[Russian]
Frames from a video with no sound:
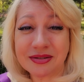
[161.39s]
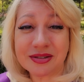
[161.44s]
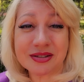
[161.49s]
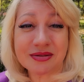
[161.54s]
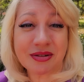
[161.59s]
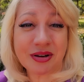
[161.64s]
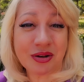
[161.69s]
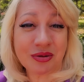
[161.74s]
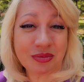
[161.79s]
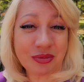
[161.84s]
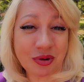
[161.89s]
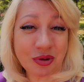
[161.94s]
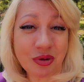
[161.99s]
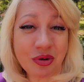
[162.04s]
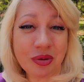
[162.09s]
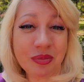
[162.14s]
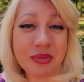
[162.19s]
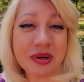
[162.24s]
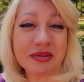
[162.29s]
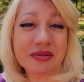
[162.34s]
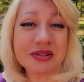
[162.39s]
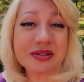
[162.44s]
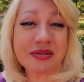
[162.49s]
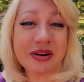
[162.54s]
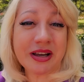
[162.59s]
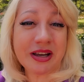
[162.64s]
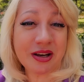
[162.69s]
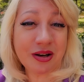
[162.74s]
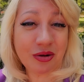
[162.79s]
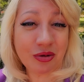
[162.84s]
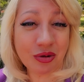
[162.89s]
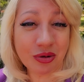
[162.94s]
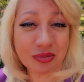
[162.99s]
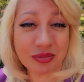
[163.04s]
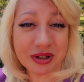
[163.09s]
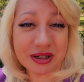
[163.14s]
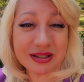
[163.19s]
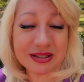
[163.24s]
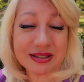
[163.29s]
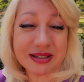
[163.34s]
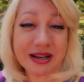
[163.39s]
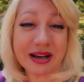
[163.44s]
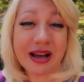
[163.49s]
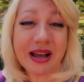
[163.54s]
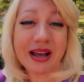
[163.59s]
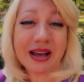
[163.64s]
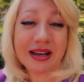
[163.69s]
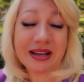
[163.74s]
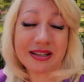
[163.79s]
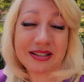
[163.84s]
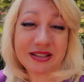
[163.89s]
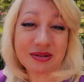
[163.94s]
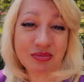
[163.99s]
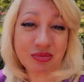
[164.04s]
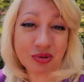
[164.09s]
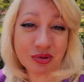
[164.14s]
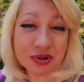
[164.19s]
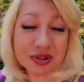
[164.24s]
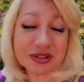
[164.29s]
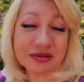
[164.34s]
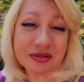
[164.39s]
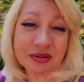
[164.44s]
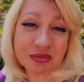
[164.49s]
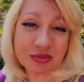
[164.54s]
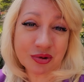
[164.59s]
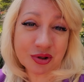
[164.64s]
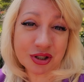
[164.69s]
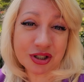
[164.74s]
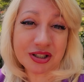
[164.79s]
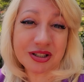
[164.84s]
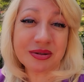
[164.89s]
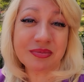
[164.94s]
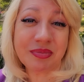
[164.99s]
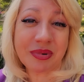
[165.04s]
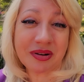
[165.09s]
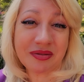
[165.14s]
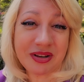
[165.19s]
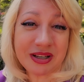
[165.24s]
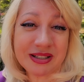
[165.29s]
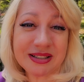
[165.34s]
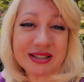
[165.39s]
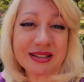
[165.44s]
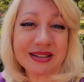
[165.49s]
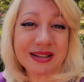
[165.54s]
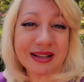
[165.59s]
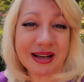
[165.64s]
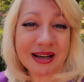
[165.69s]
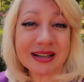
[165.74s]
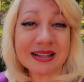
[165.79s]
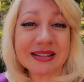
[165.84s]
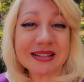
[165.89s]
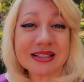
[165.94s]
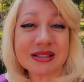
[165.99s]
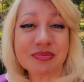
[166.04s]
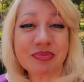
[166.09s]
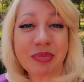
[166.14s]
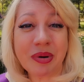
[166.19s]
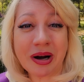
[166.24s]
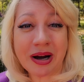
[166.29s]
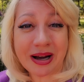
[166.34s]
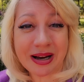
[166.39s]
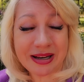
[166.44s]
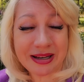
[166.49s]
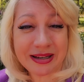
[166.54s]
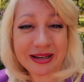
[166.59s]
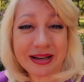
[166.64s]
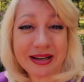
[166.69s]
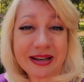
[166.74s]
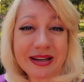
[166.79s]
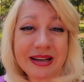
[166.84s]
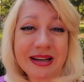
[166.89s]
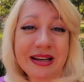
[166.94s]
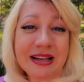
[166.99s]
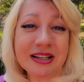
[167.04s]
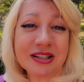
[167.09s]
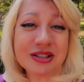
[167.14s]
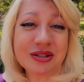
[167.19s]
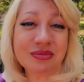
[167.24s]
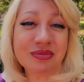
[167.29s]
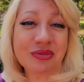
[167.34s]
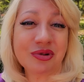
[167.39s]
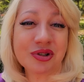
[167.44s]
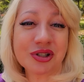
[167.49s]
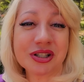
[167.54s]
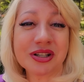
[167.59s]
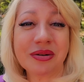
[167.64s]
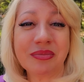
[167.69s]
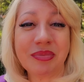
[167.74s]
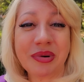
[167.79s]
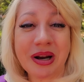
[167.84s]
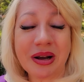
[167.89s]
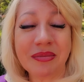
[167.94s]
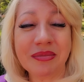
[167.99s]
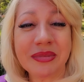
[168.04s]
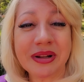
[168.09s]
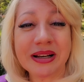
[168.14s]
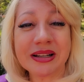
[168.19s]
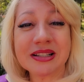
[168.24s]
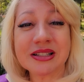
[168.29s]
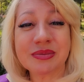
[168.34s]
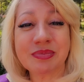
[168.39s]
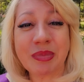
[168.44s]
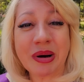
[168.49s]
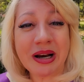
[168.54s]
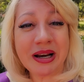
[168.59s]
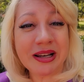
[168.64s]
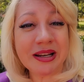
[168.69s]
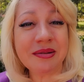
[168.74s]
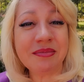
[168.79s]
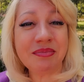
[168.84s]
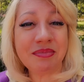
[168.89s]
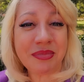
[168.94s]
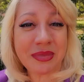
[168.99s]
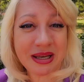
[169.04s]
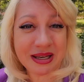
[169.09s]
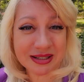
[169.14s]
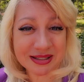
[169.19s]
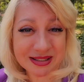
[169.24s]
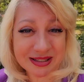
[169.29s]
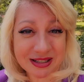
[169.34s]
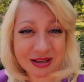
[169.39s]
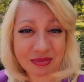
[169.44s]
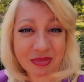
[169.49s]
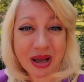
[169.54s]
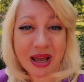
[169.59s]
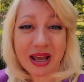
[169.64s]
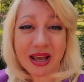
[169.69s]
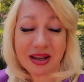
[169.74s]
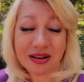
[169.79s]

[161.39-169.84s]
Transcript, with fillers: в своем доме, в своей комнате эти бусы вы можете повесить над спальней или же можно прям над спальным местом.